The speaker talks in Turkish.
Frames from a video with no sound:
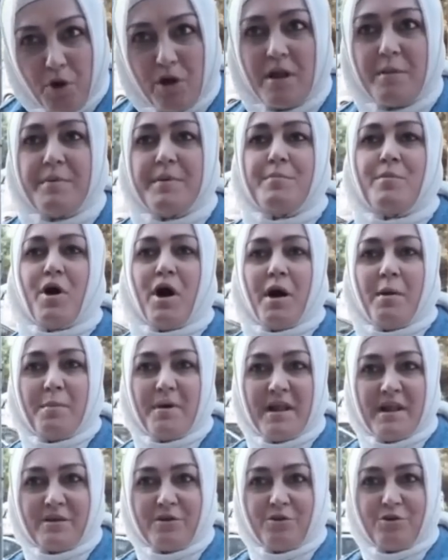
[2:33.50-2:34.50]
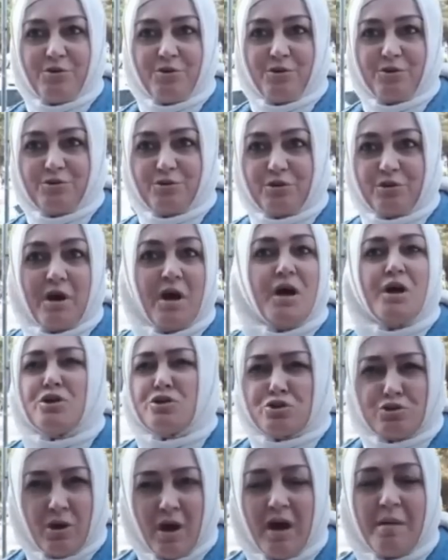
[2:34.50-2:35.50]
Böyle bir muamele görüyorduk.
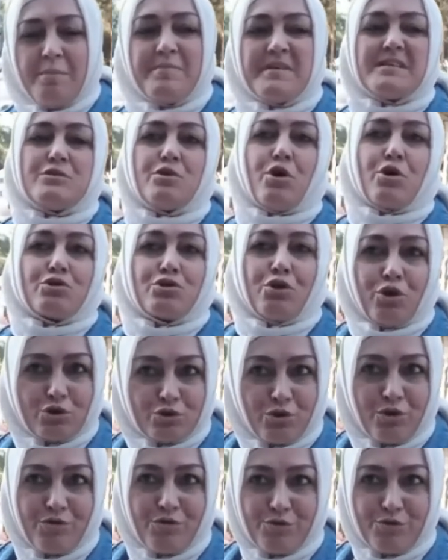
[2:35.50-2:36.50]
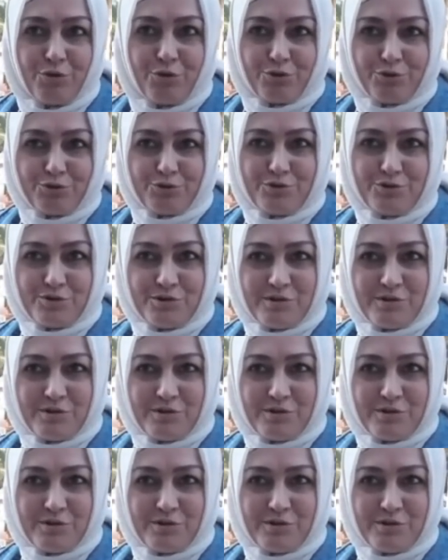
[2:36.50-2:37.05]
Şu an biz doktor dövüyoruz.